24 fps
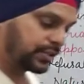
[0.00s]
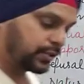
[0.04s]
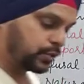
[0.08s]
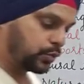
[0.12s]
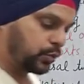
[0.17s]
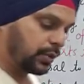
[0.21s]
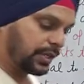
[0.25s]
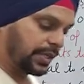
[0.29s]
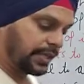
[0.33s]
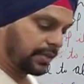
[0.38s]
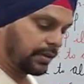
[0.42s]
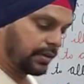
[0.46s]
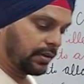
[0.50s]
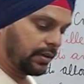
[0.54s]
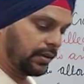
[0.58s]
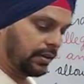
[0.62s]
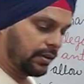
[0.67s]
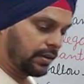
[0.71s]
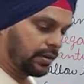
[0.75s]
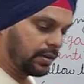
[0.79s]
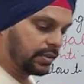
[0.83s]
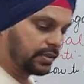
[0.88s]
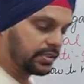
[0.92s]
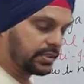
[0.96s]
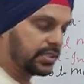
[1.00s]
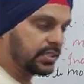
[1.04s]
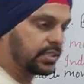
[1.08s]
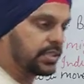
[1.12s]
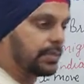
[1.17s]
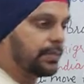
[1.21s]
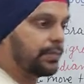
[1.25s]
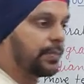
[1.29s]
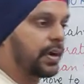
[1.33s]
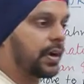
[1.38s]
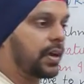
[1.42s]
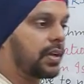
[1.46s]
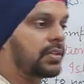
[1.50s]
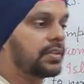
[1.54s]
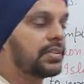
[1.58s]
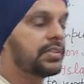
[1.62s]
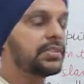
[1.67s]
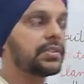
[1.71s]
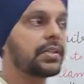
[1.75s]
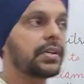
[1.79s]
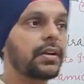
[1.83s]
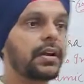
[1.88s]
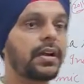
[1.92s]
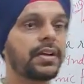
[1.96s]
गैस को लेकर जैसे भारत
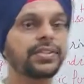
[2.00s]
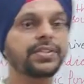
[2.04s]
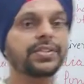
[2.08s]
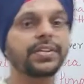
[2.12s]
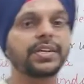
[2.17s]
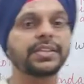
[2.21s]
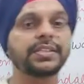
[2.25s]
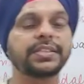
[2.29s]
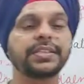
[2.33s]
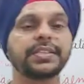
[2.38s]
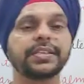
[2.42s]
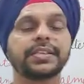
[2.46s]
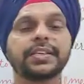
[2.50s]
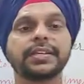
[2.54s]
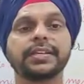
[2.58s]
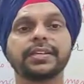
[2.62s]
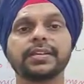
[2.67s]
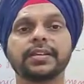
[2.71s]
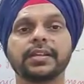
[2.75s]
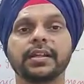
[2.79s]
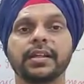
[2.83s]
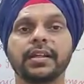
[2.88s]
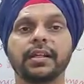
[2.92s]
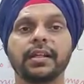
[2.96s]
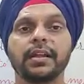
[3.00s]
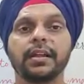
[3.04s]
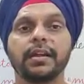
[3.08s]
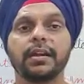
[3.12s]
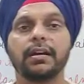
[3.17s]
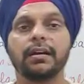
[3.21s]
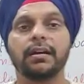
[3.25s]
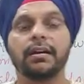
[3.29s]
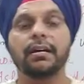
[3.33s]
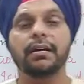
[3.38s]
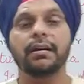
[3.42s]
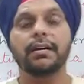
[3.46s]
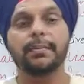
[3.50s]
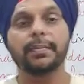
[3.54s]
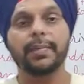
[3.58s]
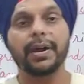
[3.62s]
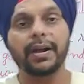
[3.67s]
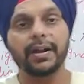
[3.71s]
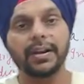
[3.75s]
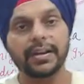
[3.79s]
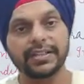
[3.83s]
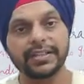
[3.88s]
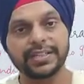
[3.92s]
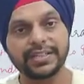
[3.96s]
की सरकार चाहती है कि
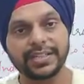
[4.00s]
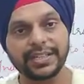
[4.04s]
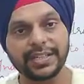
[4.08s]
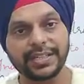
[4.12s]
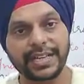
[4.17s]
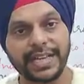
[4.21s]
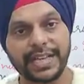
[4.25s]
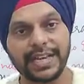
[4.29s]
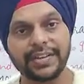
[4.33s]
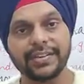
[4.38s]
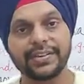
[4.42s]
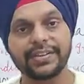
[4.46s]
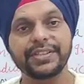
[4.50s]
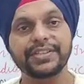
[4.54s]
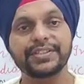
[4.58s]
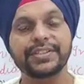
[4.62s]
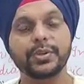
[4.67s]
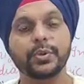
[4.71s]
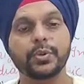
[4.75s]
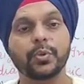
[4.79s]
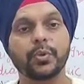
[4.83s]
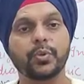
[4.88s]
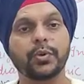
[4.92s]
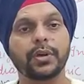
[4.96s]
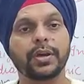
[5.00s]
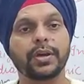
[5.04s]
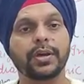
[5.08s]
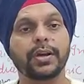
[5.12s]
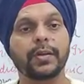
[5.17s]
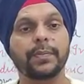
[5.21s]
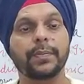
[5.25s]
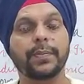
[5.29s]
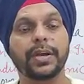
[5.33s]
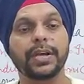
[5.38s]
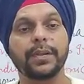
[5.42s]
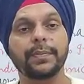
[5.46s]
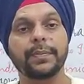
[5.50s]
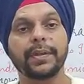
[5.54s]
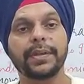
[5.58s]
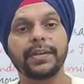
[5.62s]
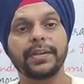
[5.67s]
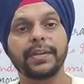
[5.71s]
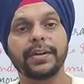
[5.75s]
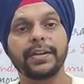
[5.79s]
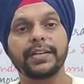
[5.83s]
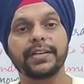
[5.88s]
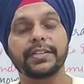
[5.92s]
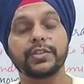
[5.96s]
बांग्लादेश की टेरिटरी से होकर अगर
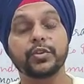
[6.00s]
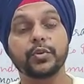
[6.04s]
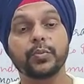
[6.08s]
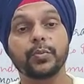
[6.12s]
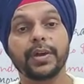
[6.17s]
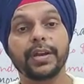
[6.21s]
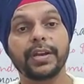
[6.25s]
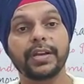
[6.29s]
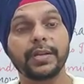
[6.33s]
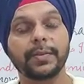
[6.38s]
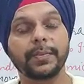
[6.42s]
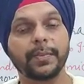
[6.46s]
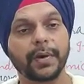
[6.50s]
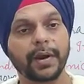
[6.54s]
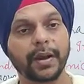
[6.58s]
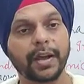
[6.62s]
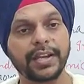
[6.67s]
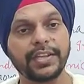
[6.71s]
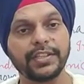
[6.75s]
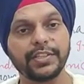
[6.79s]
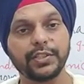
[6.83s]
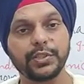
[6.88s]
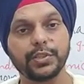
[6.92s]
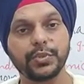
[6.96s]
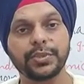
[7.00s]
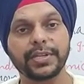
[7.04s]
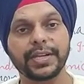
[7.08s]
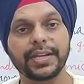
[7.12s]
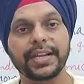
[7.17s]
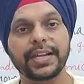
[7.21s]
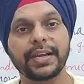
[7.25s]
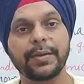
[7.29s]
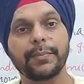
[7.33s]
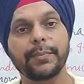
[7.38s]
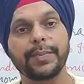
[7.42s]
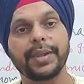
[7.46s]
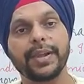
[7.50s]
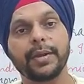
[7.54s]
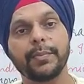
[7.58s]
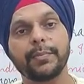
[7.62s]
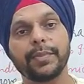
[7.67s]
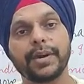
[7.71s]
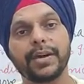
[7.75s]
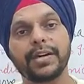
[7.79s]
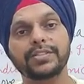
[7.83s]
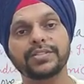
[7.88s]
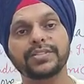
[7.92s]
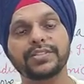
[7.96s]
पाइपलाइन आ जाए तो हमारे लिए बड़ा इजी हो जाएगा
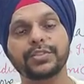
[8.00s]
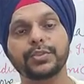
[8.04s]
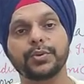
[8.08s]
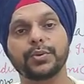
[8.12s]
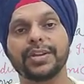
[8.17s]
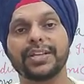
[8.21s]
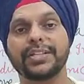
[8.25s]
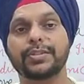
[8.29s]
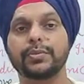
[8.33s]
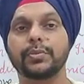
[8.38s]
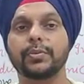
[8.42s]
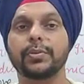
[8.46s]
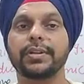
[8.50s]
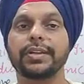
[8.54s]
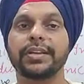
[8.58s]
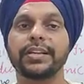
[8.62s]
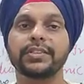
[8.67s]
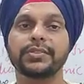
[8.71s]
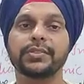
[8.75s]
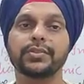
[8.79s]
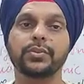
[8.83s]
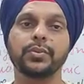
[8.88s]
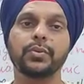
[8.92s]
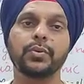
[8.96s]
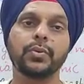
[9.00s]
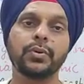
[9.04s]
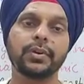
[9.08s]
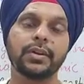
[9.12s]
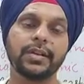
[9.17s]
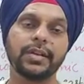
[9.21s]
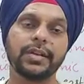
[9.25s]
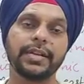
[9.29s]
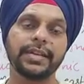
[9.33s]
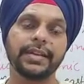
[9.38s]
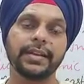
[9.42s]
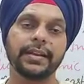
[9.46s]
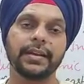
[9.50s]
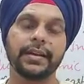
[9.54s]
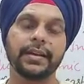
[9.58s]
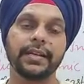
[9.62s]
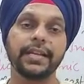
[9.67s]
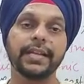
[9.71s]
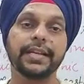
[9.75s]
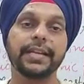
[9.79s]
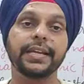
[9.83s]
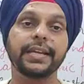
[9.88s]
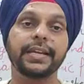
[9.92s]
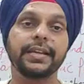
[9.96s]
म्यांमार से जो नेचुरल गैस को लेना
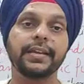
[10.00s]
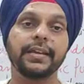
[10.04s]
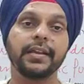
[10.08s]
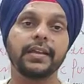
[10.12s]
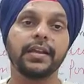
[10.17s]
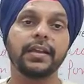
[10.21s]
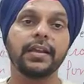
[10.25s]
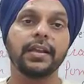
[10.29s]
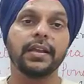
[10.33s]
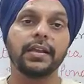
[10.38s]
लेकिन